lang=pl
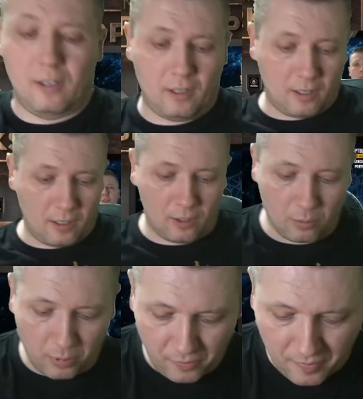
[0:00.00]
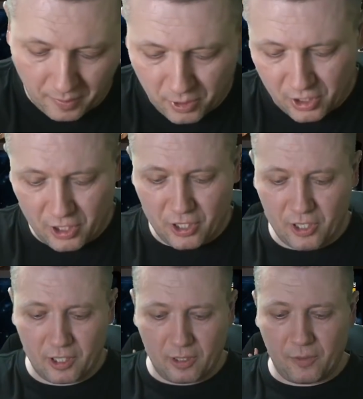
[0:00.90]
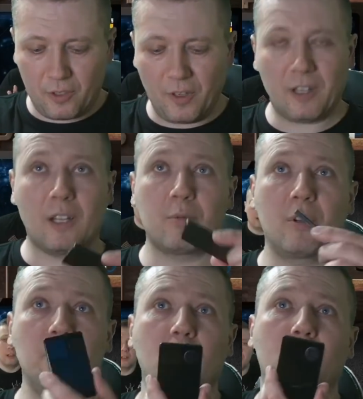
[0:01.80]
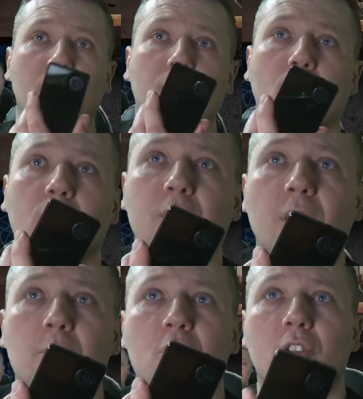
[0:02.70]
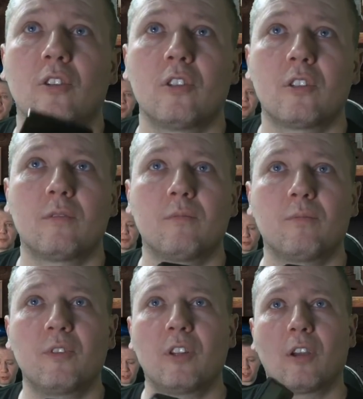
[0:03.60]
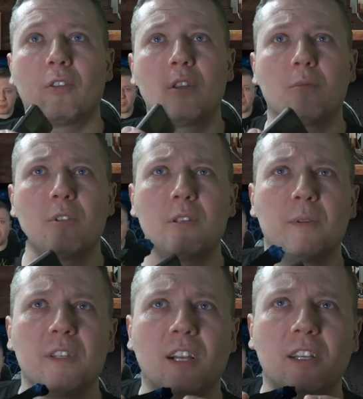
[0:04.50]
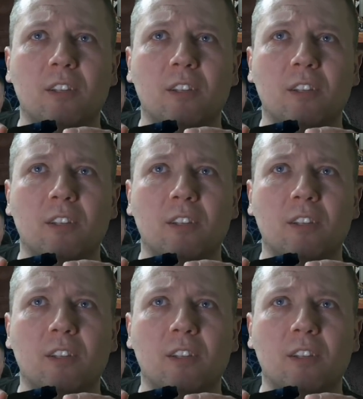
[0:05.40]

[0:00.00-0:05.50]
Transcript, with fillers: E, to powiem Wam szczerze, że ten wyświetlacz, przynajmniej tutaj w rogu, wydaje mi się, że to jest, Wy tego niespecjalnie